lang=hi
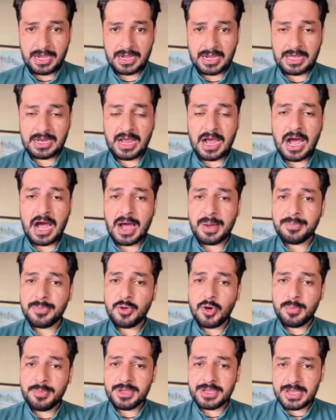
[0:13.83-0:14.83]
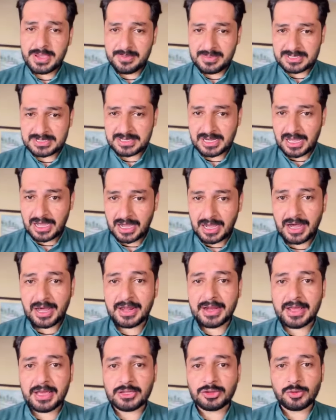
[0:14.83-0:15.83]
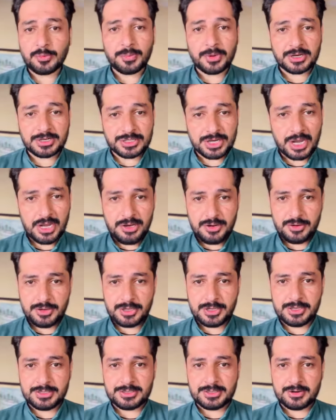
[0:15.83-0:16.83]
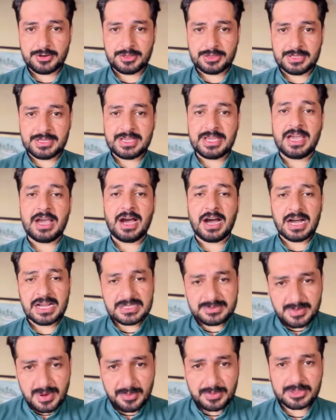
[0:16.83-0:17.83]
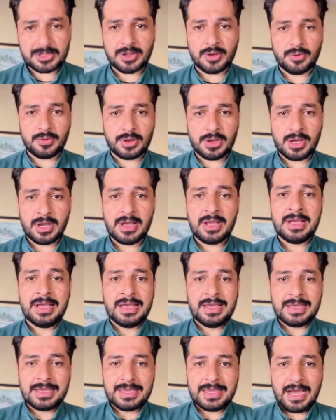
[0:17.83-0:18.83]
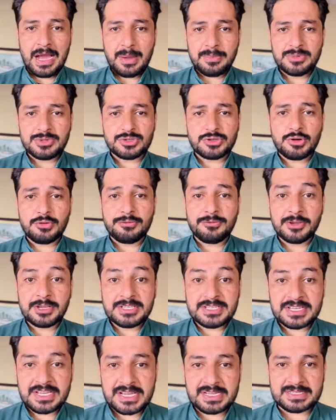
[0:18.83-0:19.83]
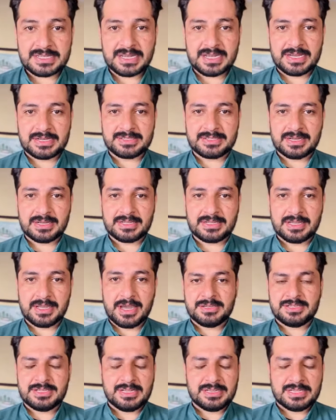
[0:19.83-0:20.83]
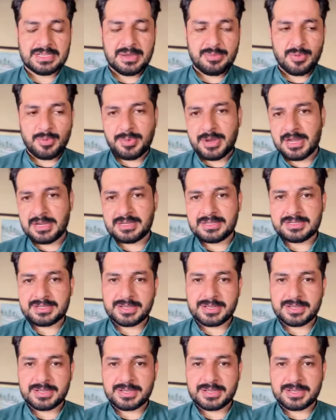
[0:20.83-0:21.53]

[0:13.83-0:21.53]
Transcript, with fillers: अगर आपको भी ये मसला आ रहा है तो परेशान होने की जरूरत नहीं है आज मैं बताऊंगा कि आप इसको फिक्स कैसे कर सकते हैं चलते हैं मोबाइल की